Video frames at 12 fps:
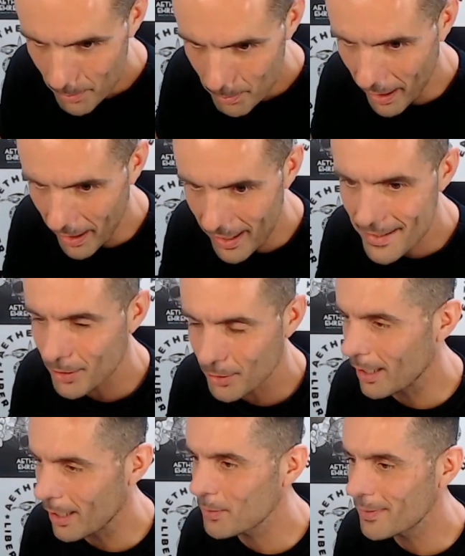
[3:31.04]
bei
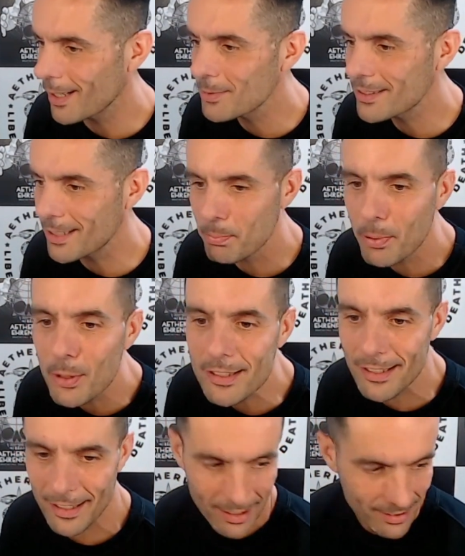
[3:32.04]
Instagram und wir haben uns kaputt
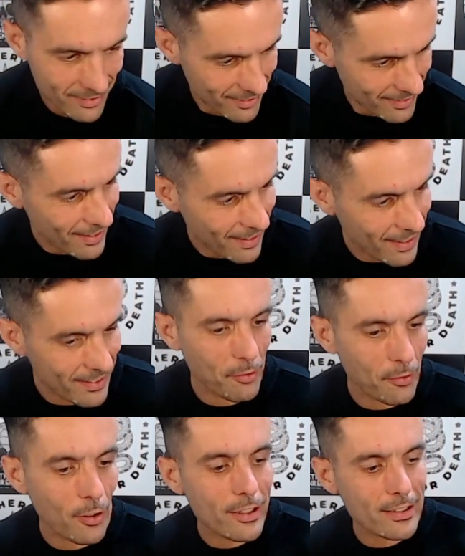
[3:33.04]
gelacht. Wir
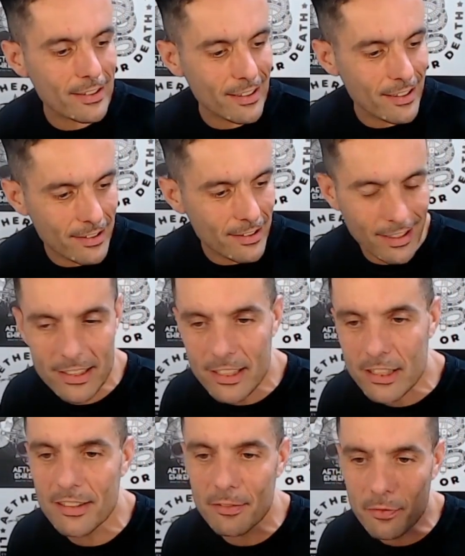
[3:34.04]
wollen jetzt, äh, dass
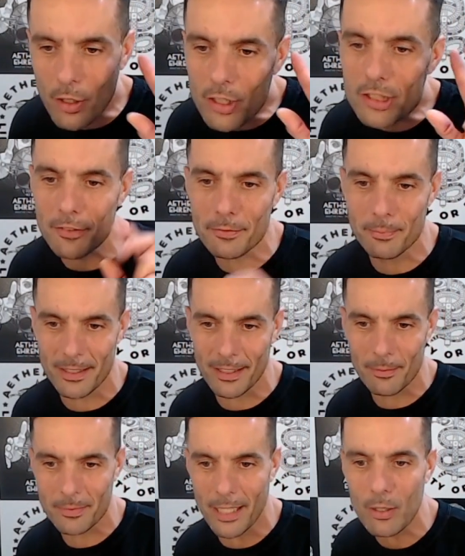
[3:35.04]
ich eine Freundschaft mit
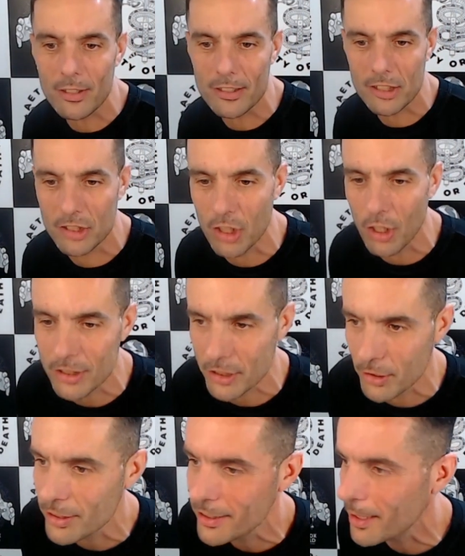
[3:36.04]
dem Darren
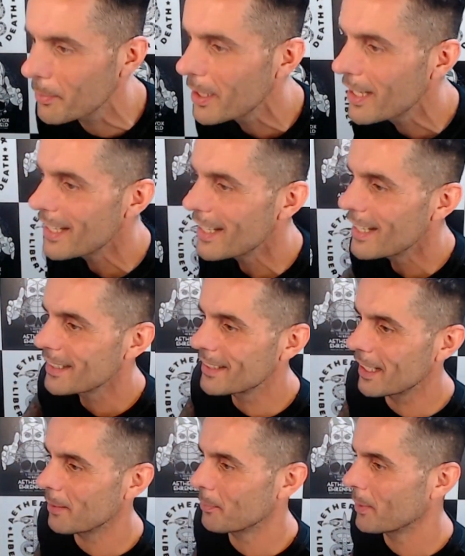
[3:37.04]
DiGiorgio, dem,
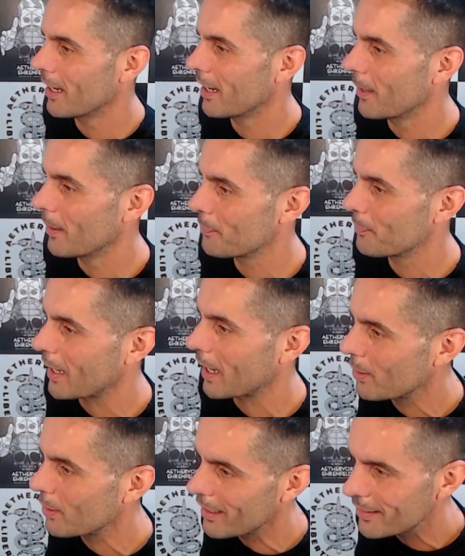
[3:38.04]
dem ähm,
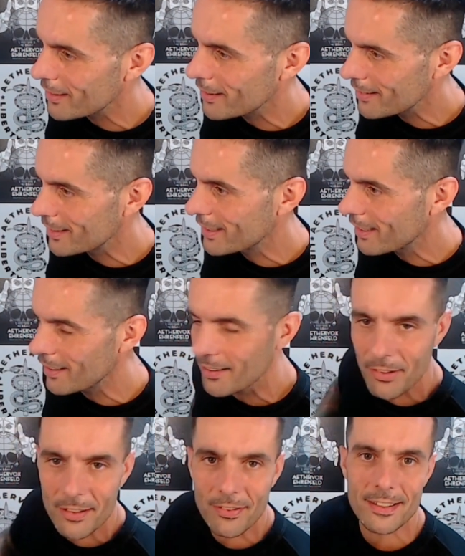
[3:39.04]
Dire äh, hier,
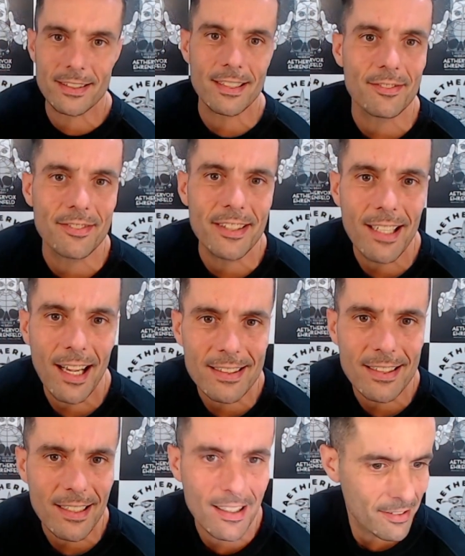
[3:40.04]
was weiß ich, wie heißt
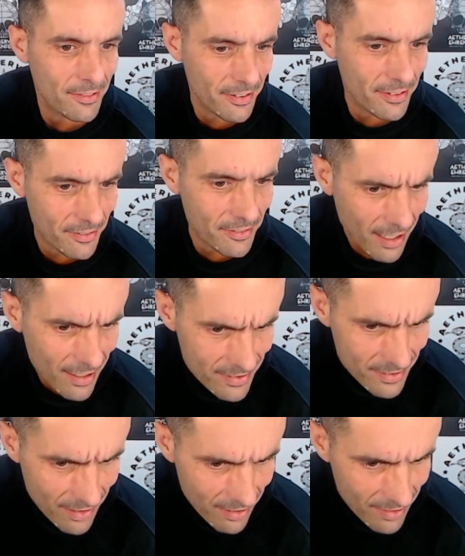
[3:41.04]
er? Wie, wie
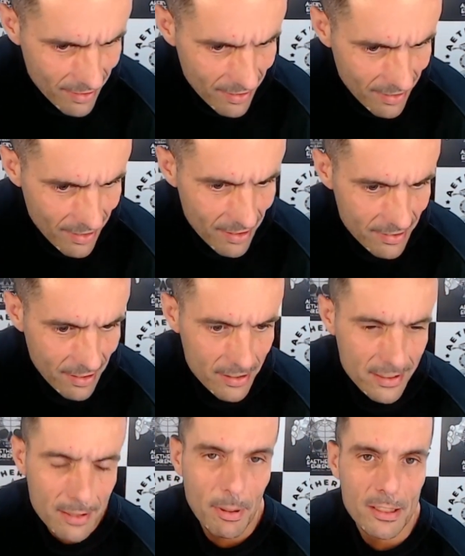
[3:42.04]
heißt er?
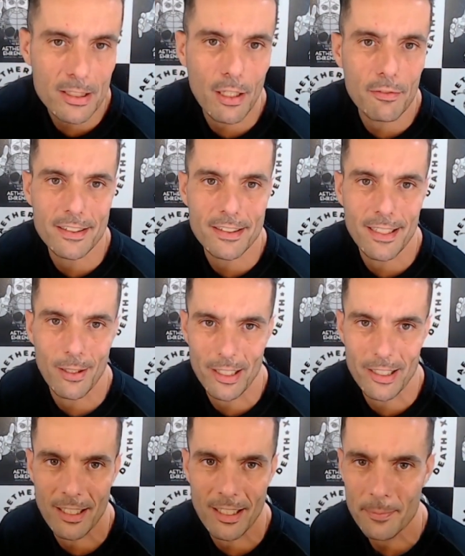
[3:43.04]
Customer Service
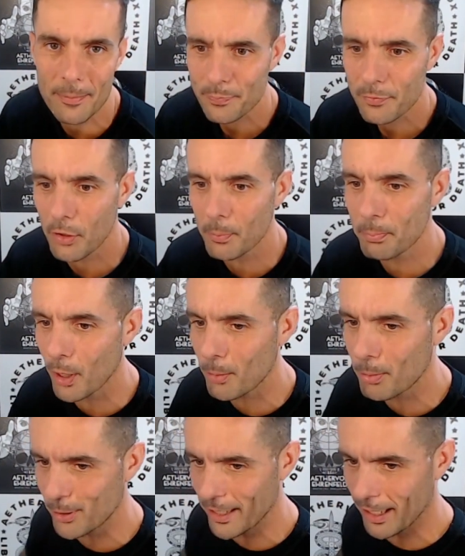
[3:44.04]
Director von
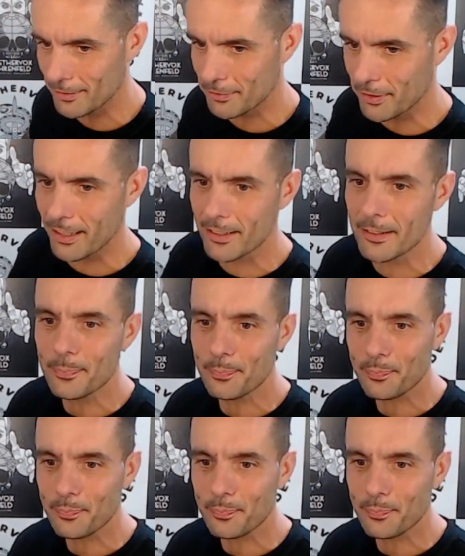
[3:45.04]
Burberry anfange